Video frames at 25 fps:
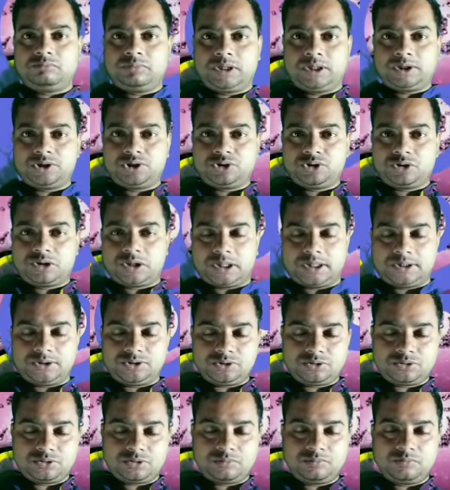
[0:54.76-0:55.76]
भाग्य
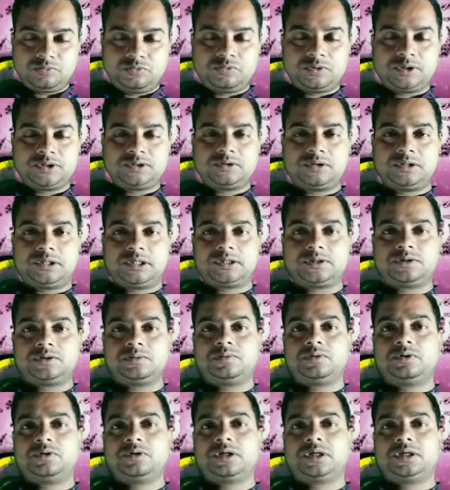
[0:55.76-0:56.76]
कार्यक्रम को आज
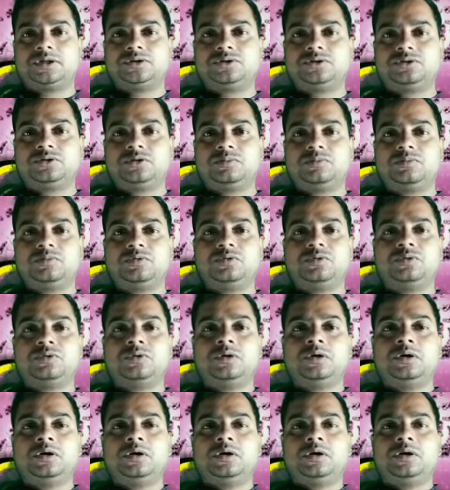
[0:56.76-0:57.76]
राशिफल कार्यक्रम को
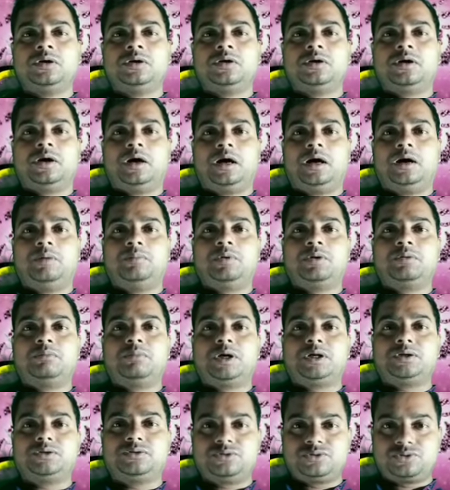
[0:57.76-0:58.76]
आपण मान